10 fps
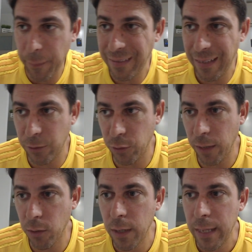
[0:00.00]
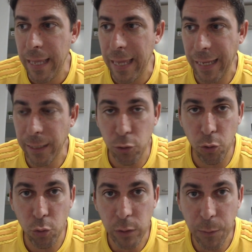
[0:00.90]
se ha lesionado en
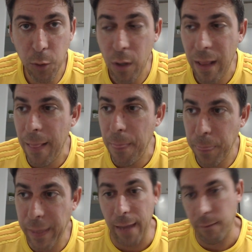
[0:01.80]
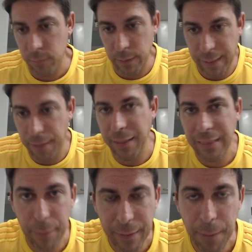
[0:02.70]
estos últimos días. Así que
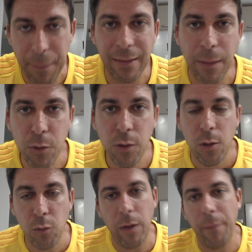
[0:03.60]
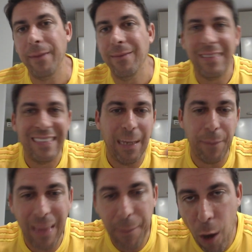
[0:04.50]
directamente pasamos, una vez
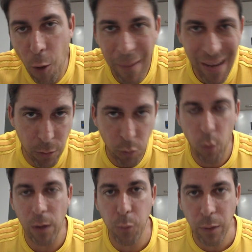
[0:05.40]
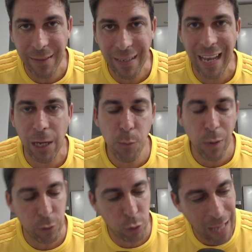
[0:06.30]
sabida más o menos cuál puede ser la
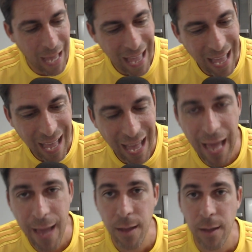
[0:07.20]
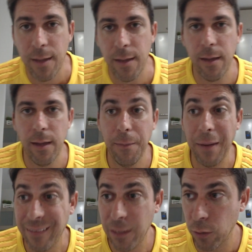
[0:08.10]
convocatoria, a eh, el
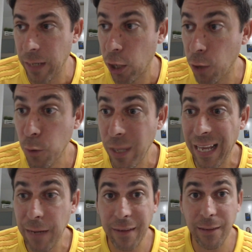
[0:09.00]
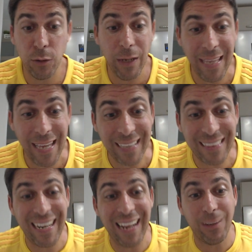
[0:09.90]
Barcelona. ¿Cómo llega el Barcelona? Que llega
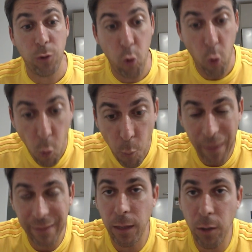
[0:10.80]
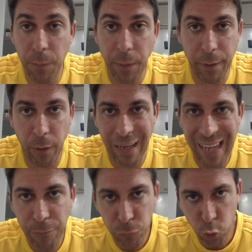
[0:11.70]
tras un partido, el primero de
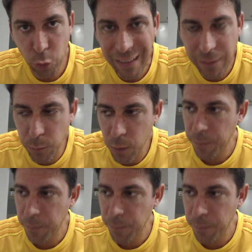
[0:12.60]
liga, durísimo,